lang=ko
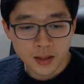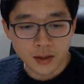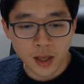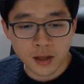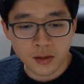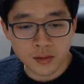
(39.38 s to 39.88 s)

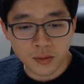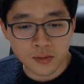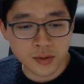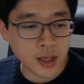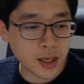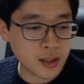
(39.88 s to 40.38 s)

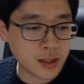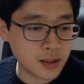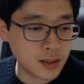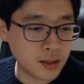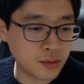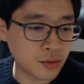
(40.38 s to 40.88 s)
냉동
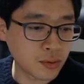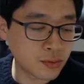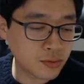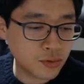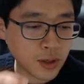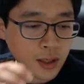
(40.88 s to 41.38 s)
사이클을
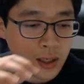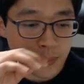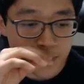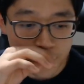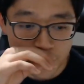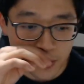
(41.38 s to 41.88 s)

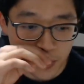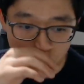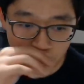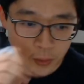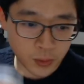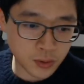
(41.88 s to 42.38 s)
순환하면서
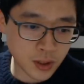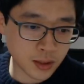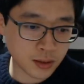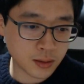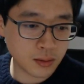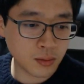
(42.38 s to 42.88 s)
온도 상